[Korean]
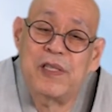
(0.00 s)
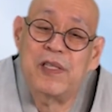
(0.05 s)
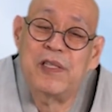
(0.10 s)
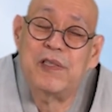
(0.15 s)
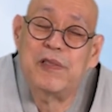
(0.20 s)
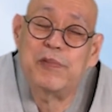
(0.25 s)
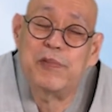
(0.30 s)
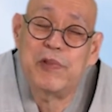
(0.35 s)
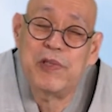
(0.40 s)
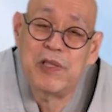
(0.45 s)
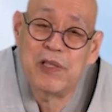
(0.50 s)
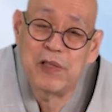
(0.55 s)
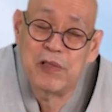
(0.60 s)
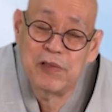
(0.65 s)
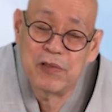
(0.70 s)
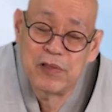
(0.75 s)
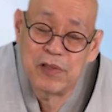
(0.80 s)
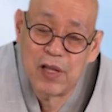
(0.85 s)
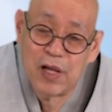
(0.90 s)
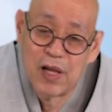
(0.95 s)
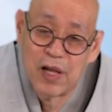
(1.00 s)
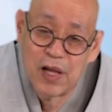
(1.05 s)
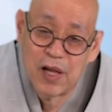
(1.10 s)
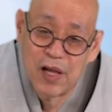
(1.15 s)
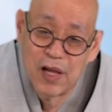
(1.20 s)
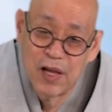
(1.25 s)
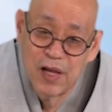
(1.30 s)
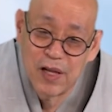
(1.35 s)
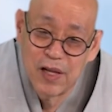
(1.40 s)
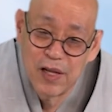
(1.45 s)
이름은
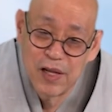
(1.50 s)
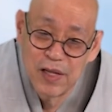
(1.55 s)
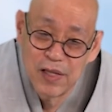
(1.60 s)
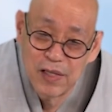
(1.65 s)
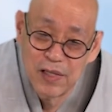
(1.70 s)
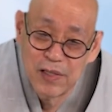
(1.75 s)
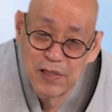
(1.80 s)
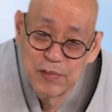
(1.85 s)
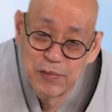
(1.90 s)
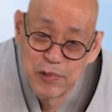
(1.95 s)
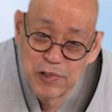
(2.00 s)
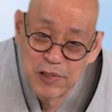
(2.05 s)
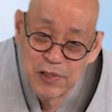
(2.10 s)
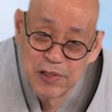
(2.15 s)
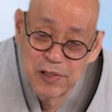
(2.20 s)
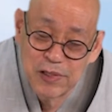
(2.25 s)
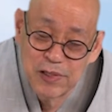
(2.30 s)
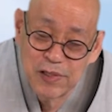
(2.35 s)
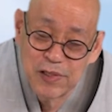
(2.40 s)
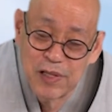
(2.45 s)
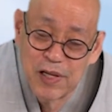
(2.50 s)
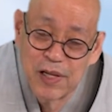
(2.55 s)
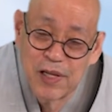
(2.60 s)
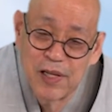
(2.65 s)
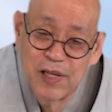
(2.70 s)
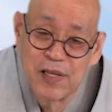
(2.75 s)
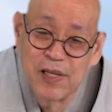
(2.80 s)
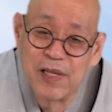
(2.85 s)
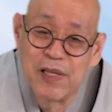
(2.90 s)
있는데 이름은 있는데